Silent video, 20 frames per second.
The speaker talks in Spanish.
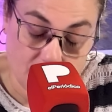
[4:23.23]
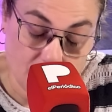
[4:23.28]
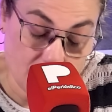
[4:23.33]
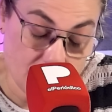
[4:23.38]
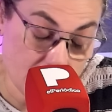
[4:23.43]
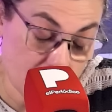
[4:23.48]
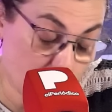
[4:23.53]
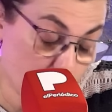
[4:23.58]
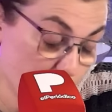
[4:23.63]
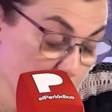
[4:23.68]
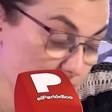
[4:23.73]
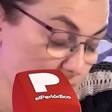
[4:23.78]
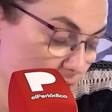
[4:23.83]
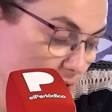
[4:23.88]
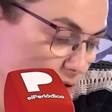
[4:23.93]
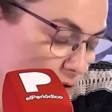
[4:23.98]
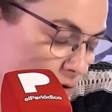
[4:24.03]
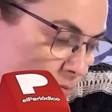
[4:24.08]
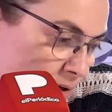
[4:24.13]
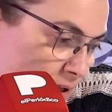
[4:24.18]
ahora no me
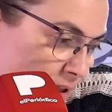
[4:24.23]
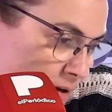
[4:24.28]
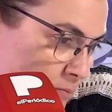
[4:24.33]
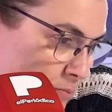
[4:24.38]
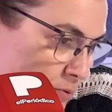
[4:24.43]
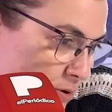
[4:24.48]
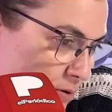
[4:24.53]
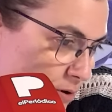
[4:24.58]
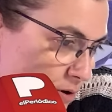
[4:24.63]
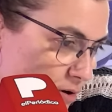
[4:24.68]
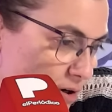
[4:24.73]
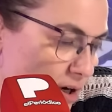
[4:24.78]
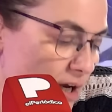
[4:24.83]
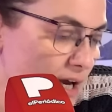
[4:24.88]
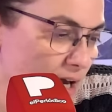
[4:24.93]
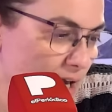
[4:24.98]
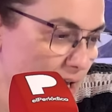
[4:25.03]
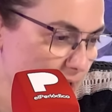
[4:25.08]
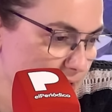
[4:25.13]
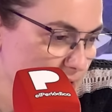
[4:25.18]
sale el nombre del
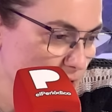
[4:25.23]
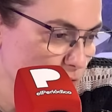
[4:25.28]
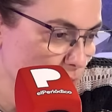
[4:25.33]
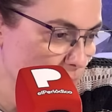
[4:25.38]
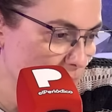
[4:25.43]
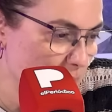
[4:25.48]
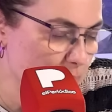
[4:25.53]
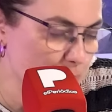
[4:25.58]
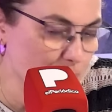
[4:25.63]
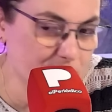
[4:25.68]
a Exacto,